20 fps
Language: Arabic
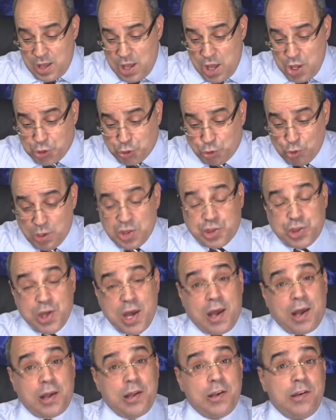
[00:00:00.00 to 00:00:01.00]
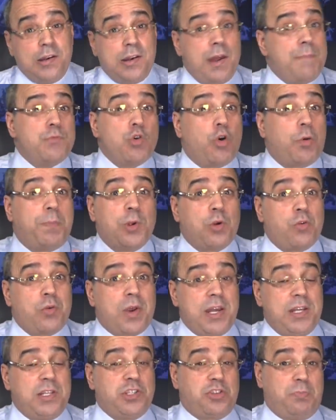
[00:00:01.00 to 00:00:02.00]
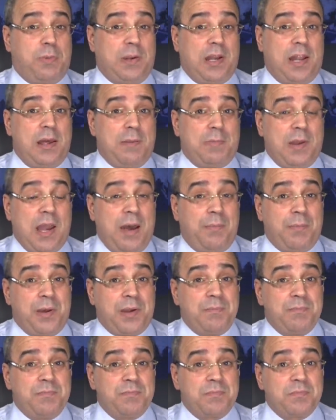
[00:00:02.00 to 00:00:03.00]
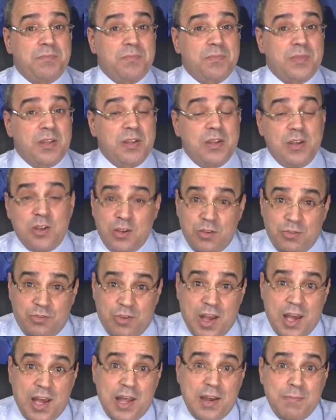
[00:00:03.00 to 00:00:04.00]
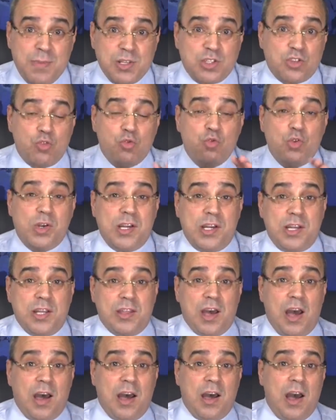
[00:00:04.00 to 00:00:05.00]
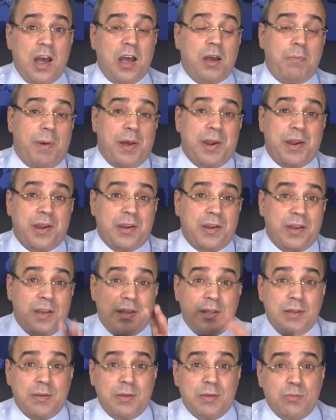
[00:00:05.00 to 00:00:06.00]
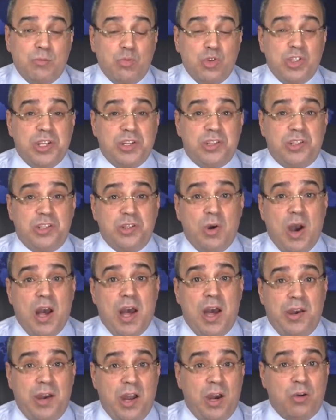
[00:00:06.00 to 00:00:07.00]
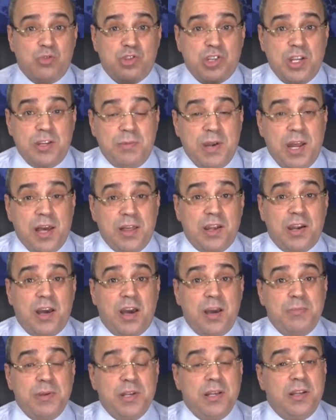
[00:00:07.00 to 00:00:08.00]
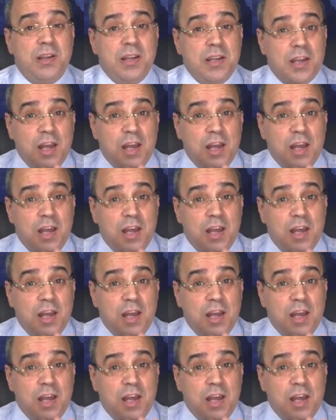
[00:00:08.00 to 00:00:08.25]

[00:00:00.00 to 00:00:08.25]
فالثلاثاء لم يخبروا الرئيس بالامر فالمسؤول الذي آه، اخبر آه، مدير الديوان او شيء من هذا القبيل